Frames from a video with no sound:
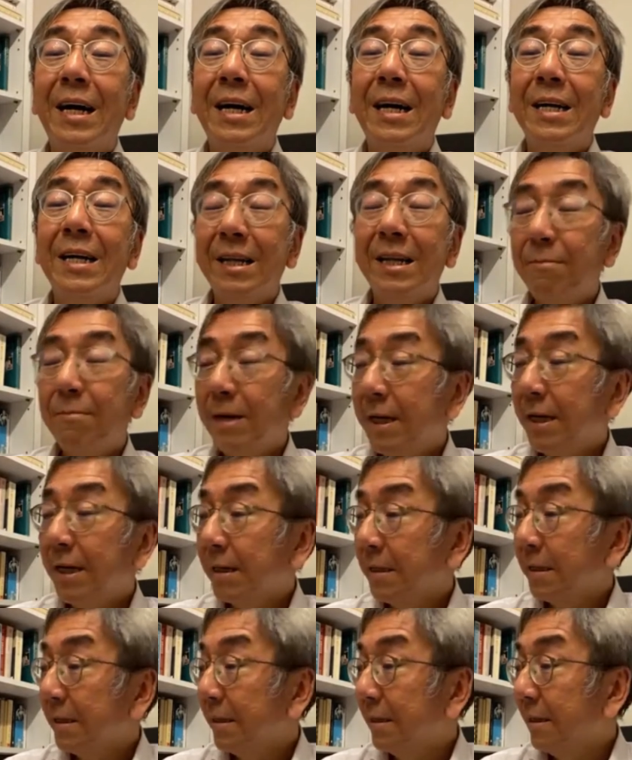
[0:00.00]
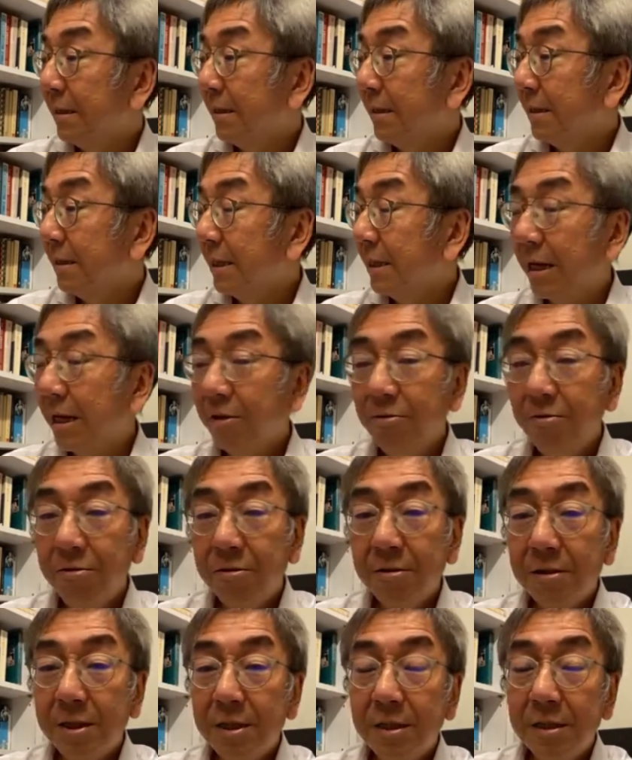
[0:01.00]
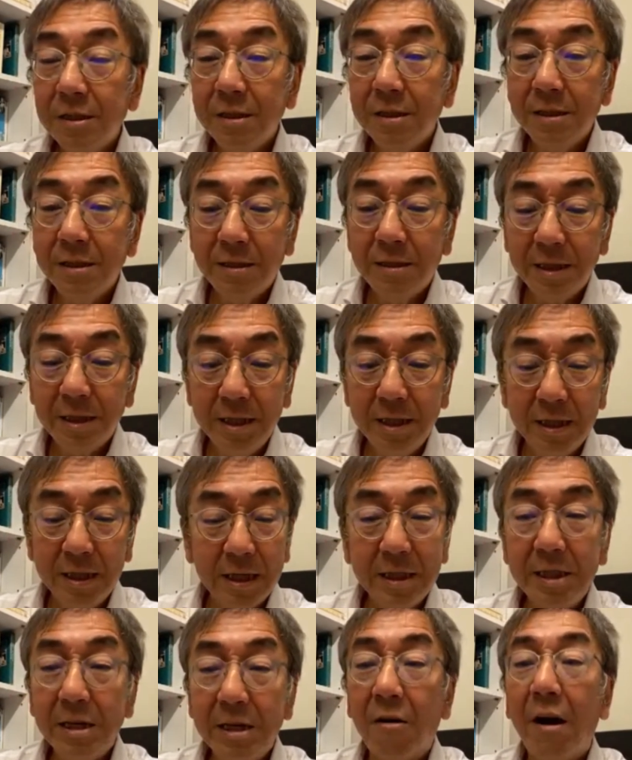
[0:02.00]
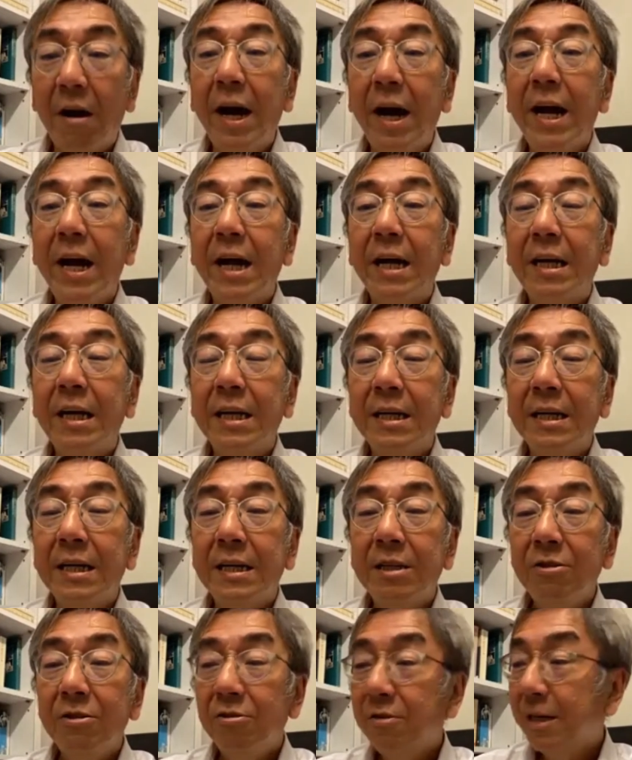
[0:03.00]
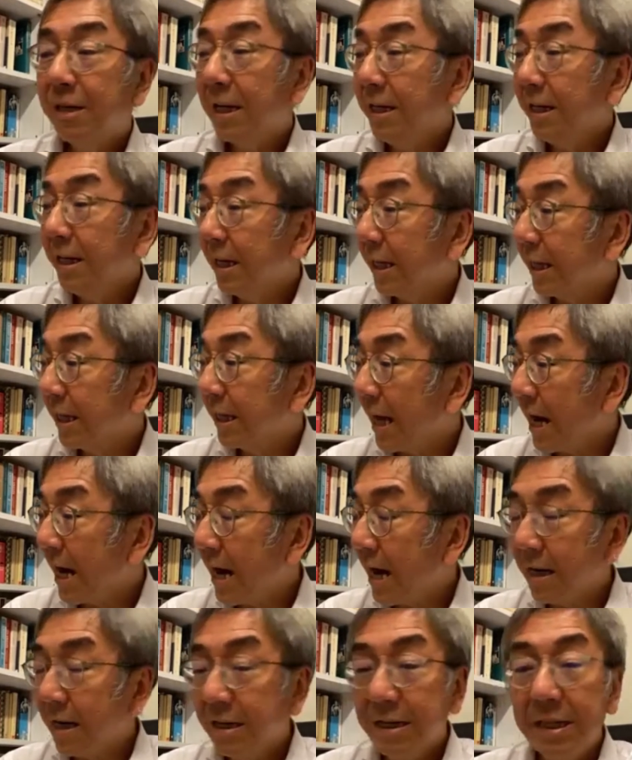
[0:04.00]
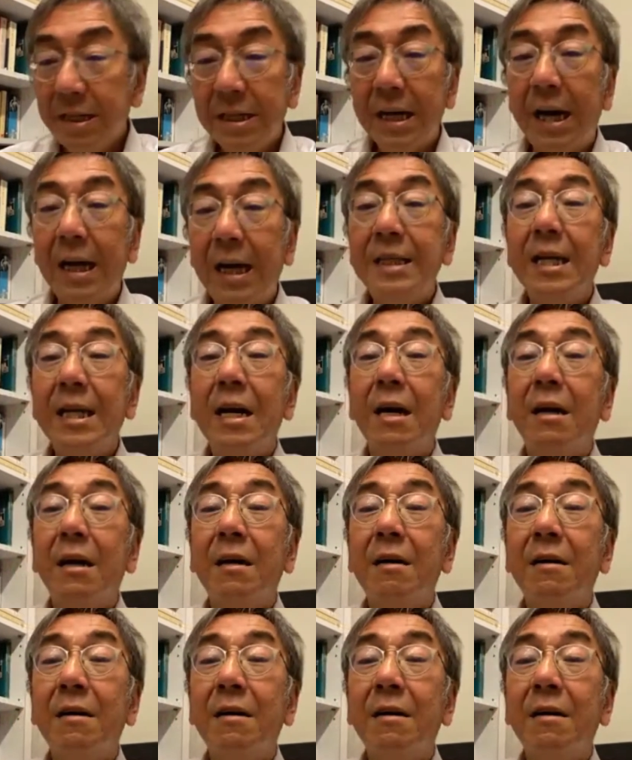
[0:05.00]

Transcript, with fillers: 那么等于是几个小孩去跟一个大人打架